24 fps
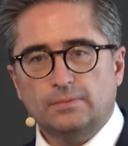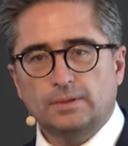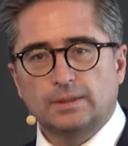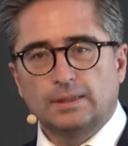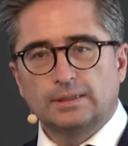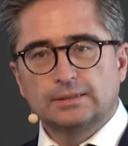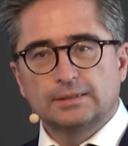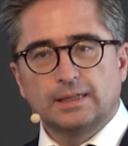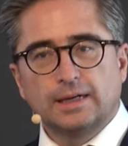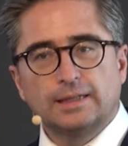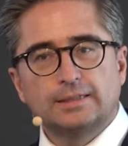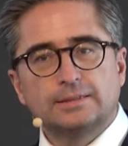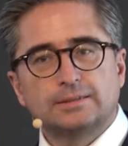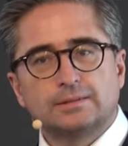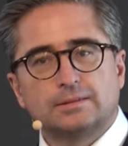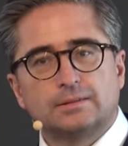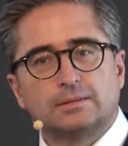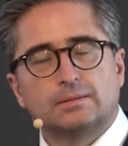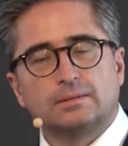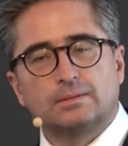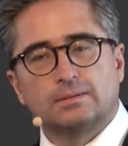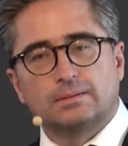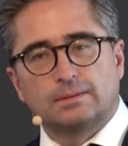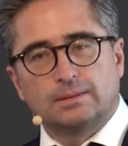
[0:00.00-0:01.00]
Das heißt,
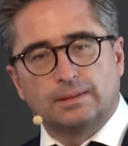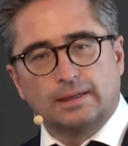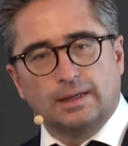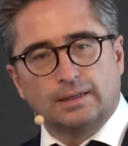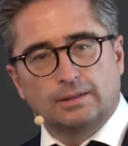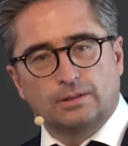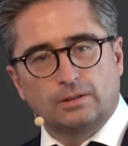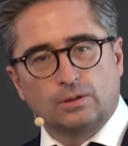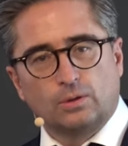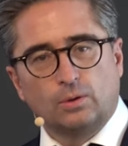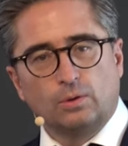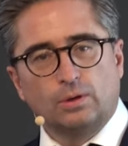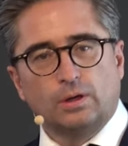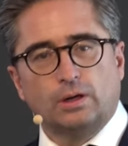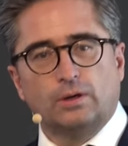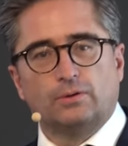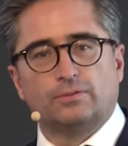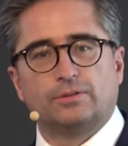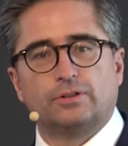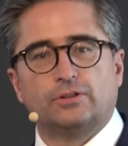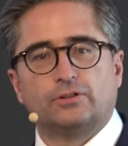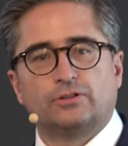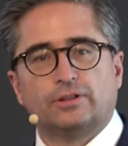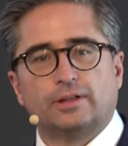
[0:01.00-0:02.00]
der Druck
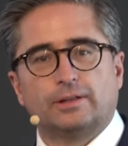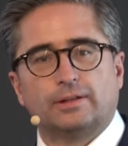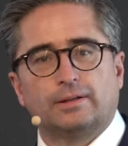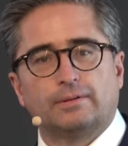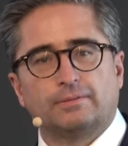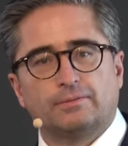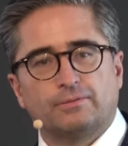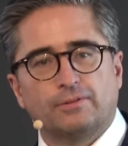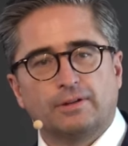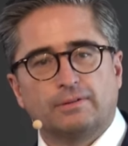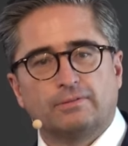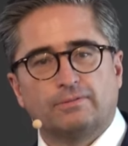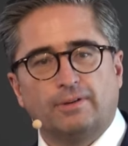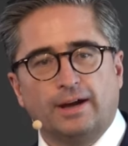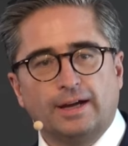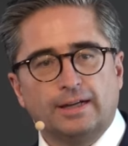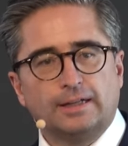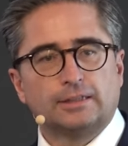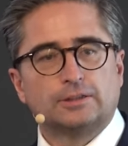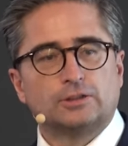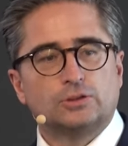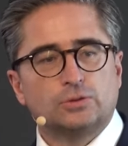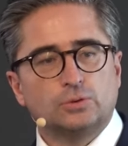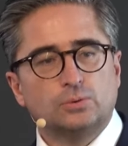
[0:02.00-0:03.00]
auf die Städte wird
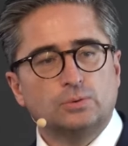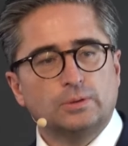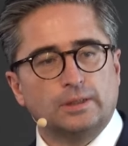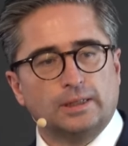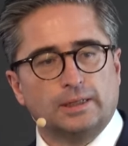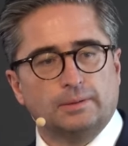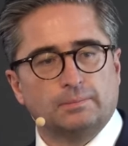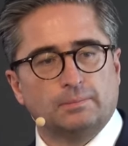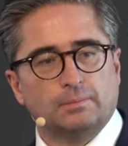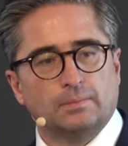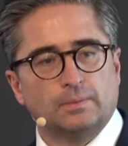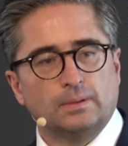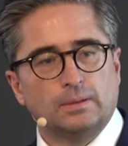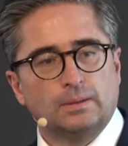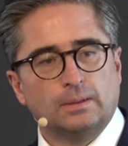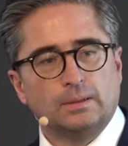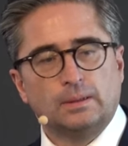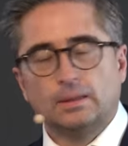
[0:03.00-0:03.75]
weiter zunehmen.